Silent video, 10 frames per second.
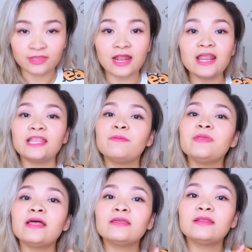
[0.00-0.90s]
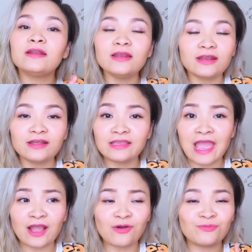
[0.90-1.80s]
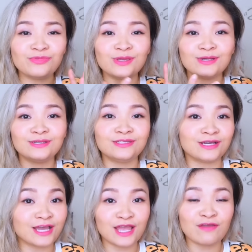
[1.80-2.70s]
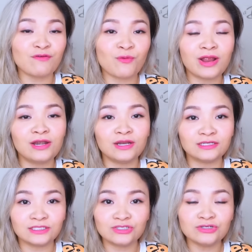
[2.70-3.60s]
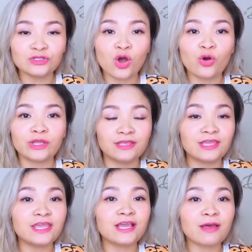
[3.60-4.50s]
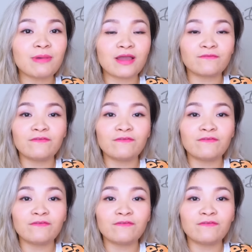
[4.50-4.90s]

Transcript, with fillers: thể lệ tham gia thì rất là đơn giản cũng như những cái giveaway lần trước thôi dĩ nhiên các bạn